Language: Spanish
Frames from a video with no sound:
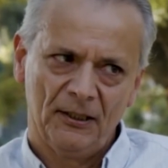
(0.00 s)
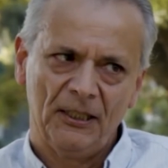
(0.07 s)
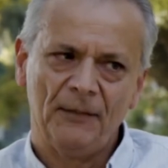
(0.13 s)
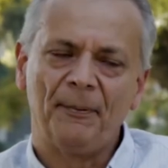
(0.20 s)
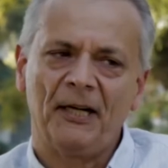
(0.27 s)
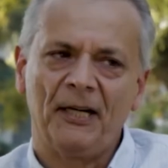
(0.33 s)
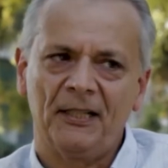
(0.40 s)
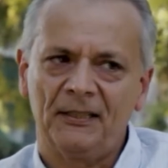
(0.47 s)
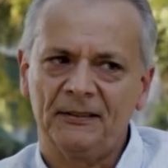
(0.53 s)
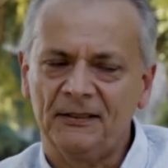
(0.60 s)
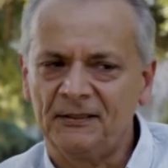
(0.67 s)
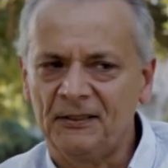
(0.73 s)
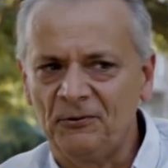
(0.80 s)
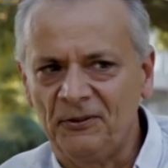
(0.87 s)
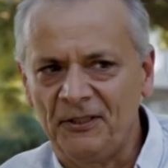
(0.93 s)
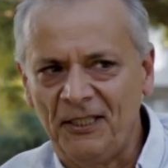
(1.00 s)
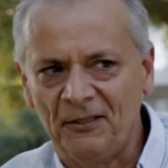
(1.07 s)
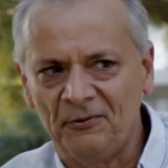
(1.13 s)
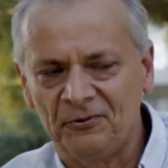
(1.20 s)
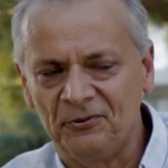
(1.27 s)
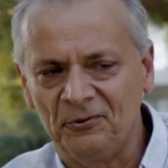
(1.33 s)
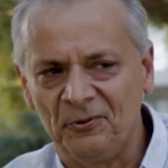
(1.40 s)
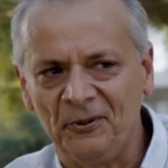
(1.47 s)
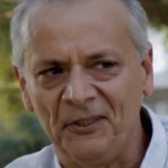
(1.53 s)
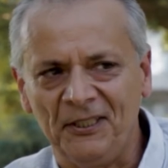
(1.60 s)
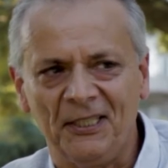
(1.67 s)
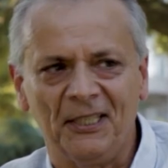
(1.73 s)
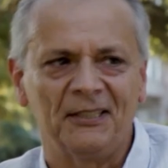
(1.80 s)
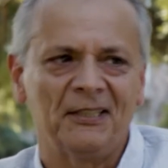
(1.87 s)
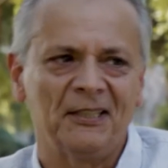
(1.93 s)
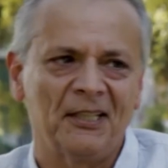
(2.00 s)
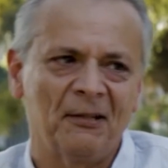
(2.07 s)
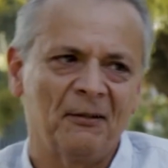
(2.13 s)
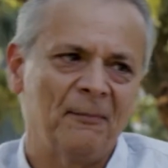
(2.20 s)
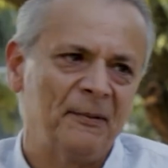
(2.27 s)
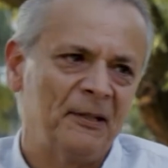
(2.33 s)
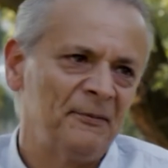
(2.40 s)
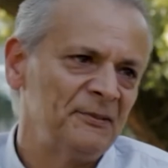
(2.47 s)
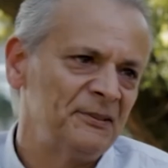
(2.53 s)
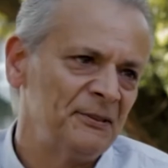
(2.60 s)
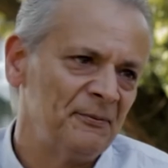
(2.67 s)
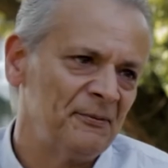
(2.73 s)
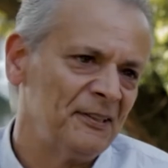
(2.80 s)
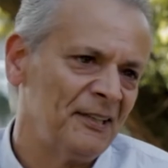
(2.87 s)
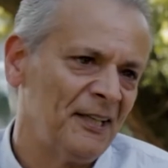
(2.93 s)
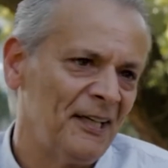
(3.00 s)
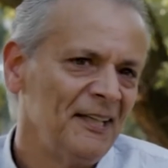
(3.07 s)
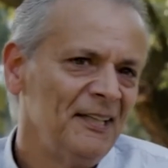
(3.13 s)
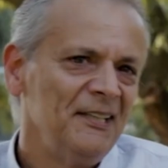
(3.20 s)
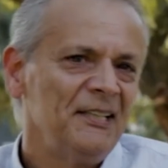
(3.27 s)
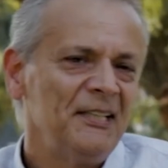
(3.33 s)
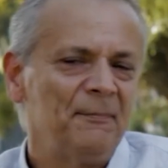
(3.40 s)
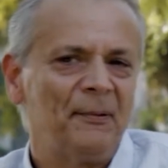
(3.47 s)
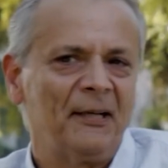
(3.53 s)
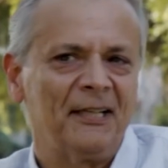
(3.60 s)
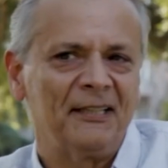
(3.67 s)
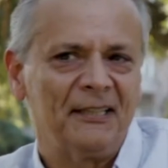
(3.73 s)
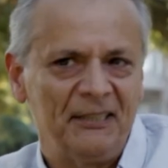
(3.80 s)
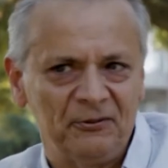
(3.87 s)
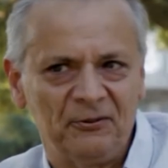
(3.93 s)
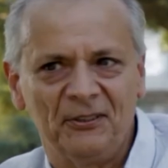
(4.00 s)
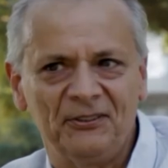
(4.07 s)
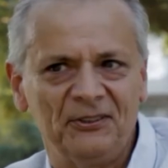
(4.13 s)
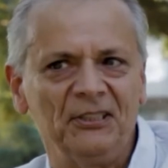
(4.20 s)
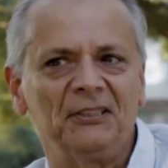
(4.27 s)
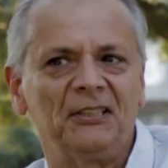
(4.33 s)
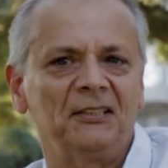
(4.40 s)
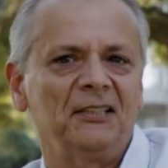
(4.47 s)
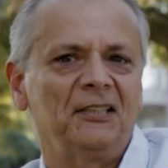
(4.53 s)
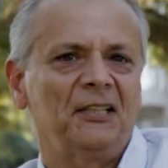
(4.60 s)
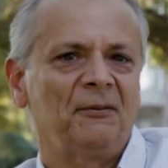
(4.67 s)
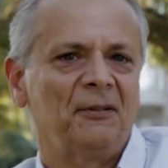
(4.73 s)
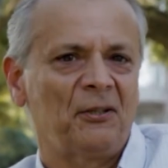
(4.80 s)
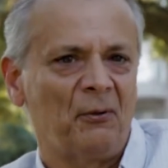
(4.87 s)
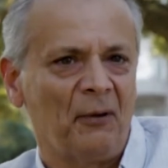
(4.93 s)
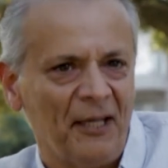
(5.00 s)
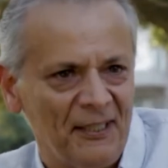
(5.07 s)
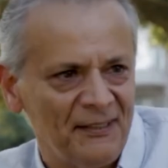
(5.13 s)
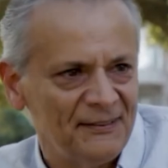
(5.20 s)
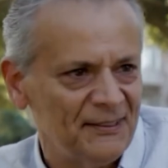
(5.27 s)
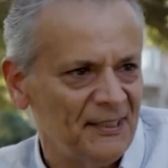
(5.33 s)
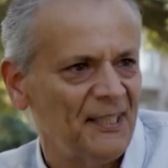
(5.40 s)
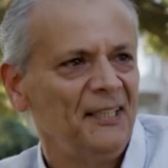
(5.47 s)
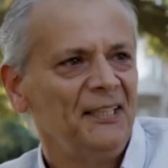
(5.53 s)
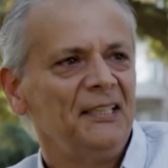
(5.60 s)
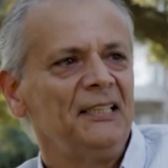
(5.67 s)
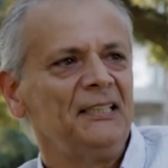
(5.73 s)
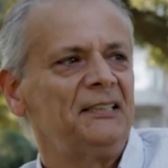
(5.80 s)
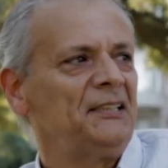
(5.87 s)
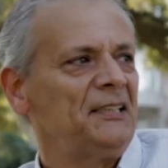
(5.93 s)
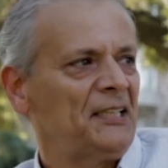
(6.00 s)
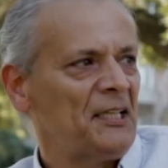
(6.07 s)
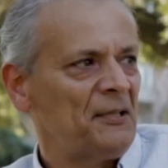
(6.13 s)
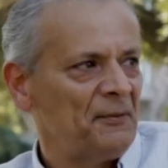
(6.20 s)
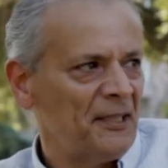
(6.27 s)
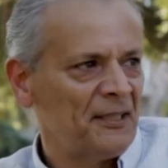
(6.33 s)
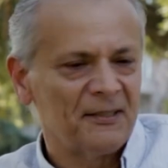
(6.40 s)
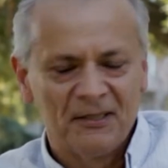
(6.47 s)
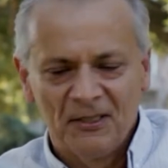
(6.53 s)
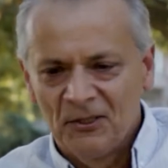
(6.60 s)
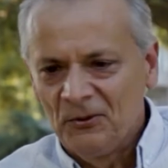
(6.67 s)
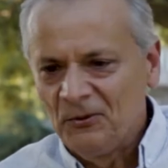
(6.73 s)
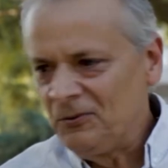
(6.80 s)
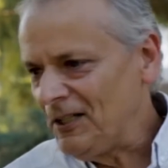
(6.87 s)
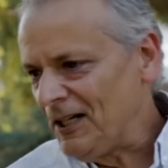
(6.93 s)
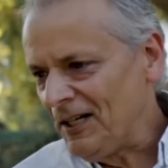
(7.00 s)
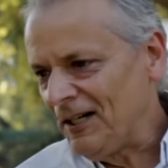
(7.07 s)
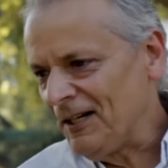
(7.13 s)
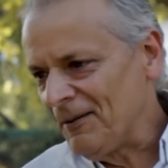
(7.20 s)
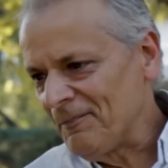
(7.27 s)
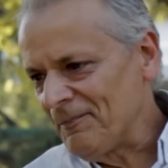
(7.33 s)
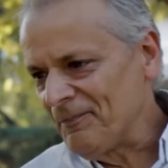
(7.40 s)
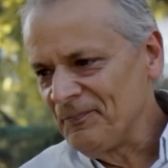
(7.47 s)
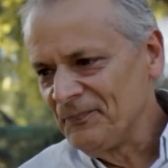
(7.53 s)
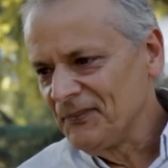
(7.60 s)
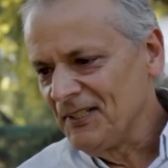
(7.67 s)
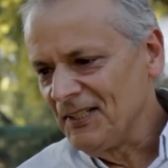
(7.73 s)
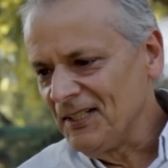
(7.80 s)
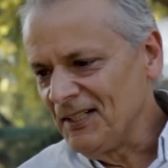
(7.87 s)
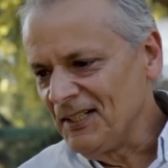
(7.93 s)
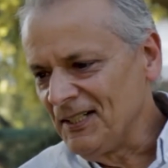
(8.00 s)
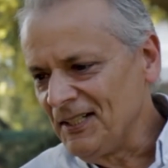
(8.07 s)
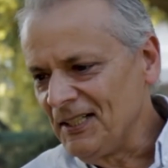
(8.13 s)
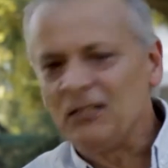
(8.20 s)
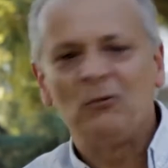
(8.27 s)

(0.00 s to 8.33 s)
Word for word: Y para que haya seguridad jurídica tiene que haber previsibilidad. Y para que eso exista tiene que haber coherencia y tiene que haber una mm, eh,